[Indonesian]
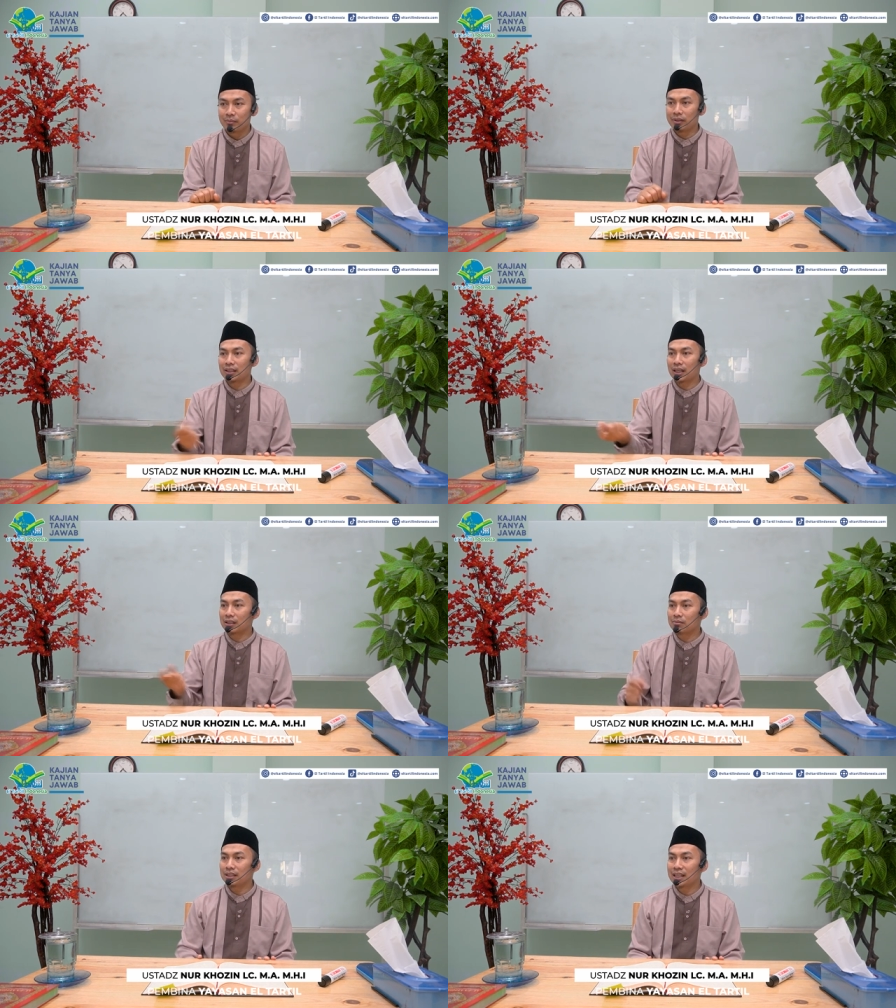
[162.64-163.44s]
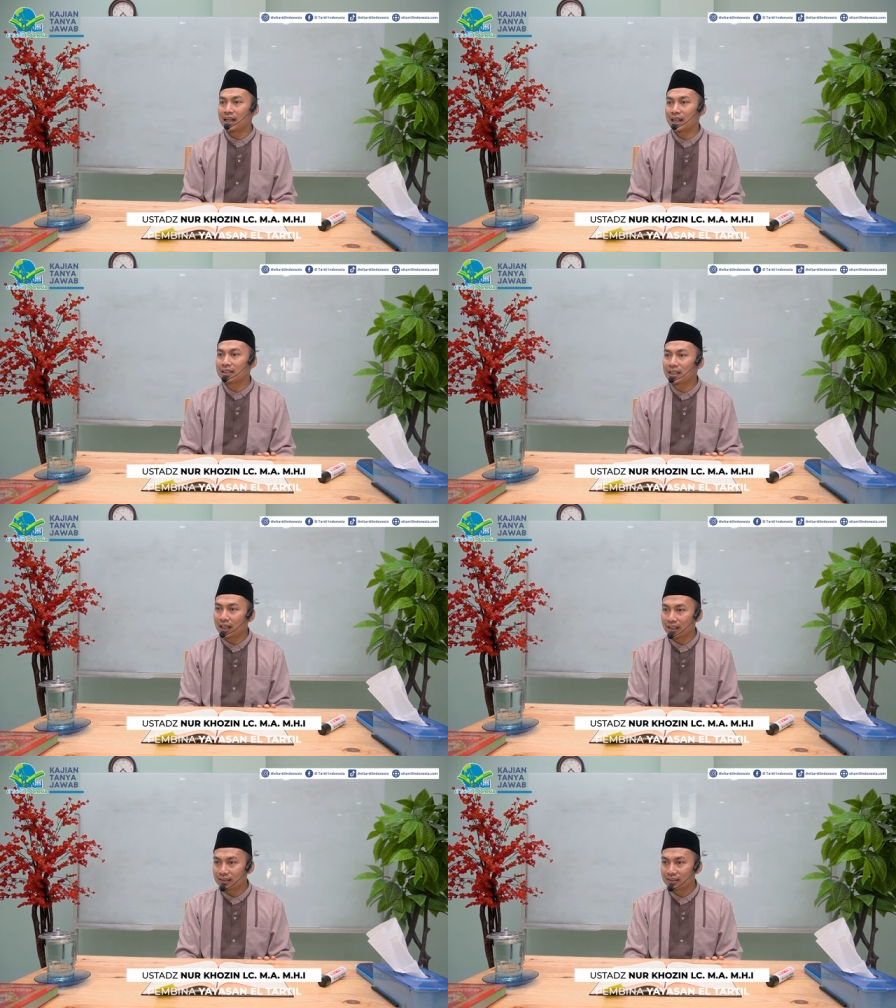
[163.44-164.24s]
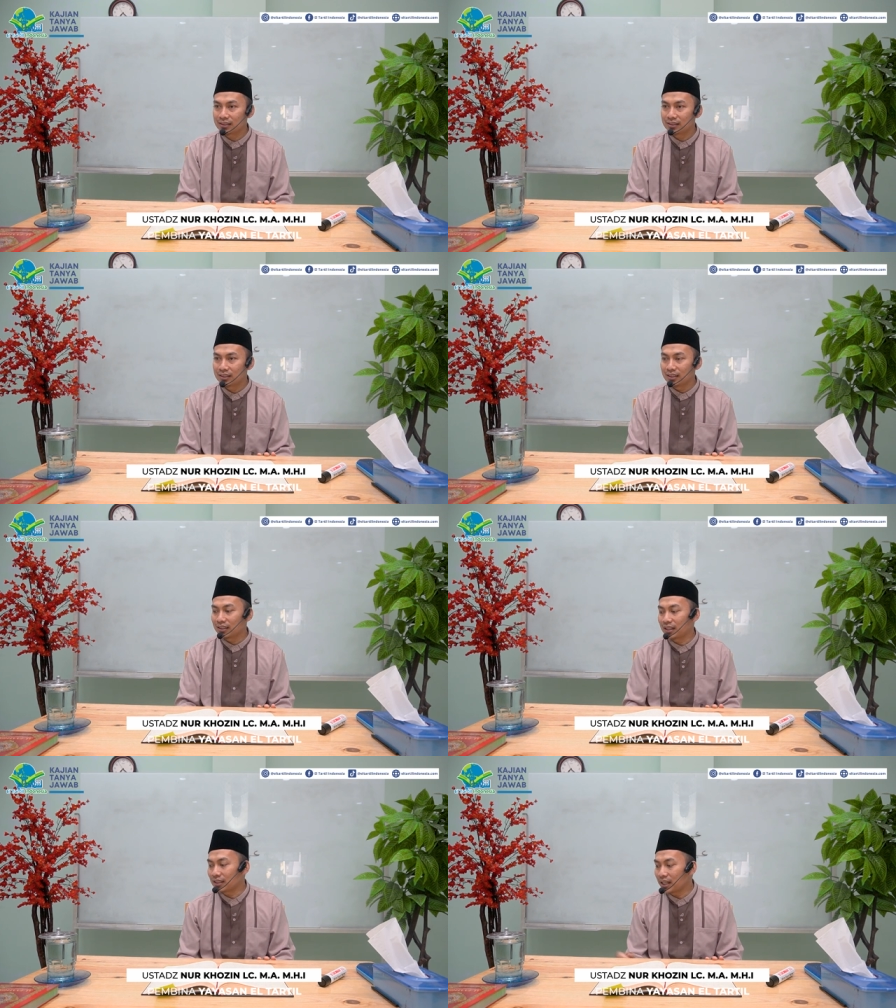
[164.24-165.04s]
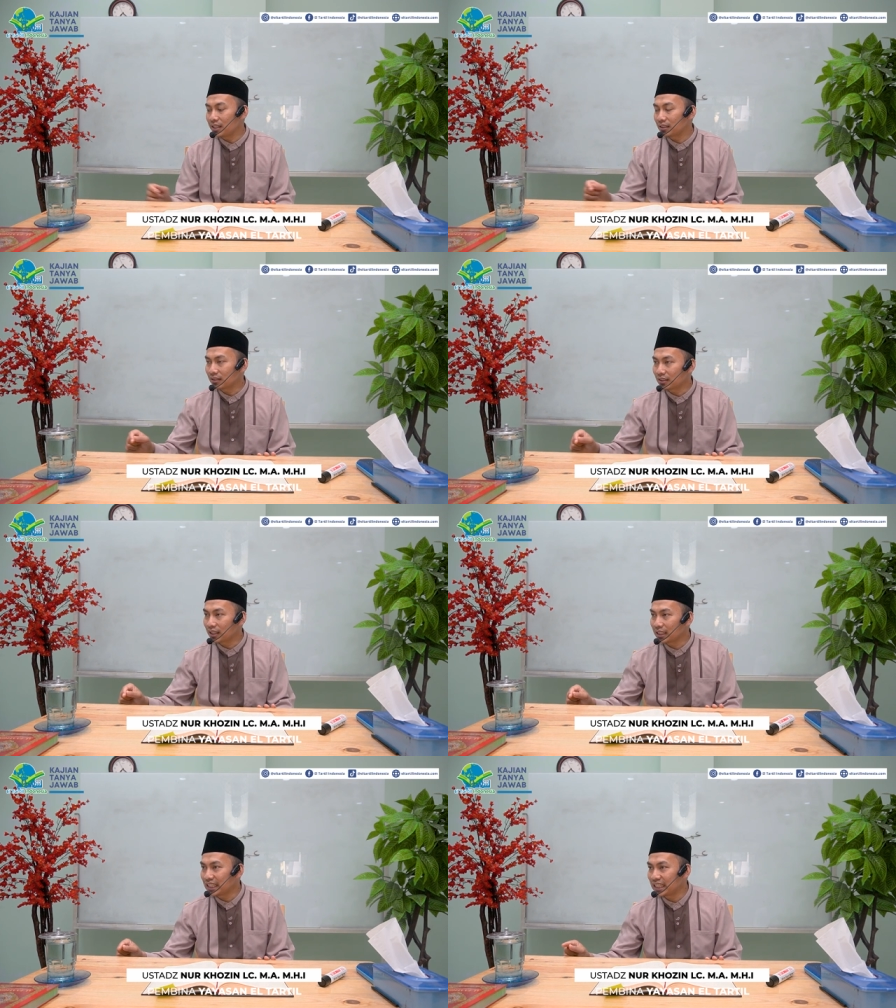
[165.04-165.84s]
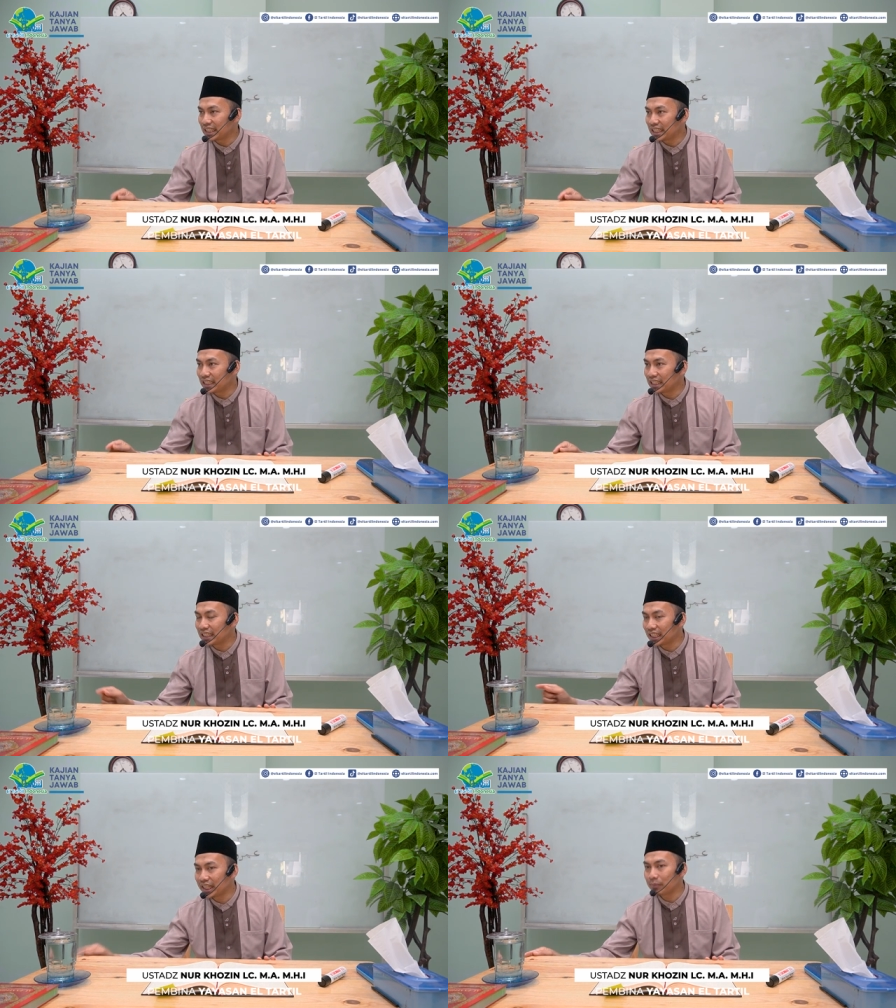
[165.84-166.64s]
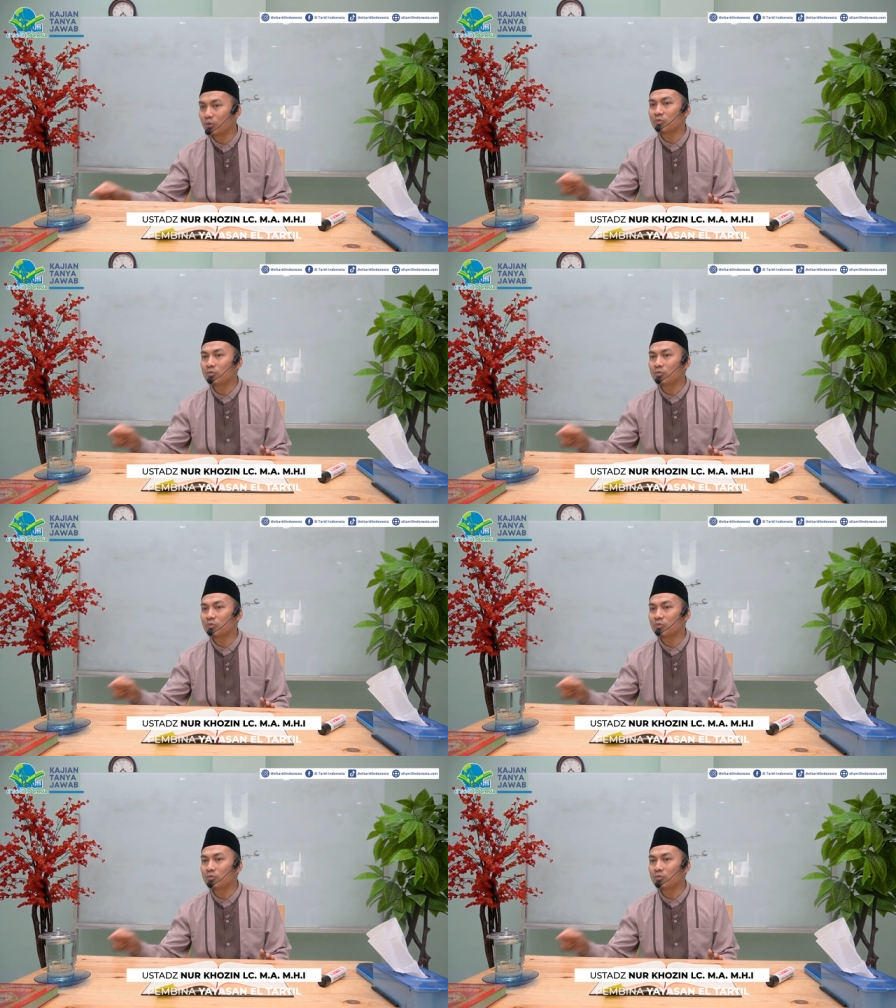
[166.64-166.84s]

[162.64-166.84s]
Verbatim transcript: Minta temennya nanya. Tanyain tentang ini, ini, ini.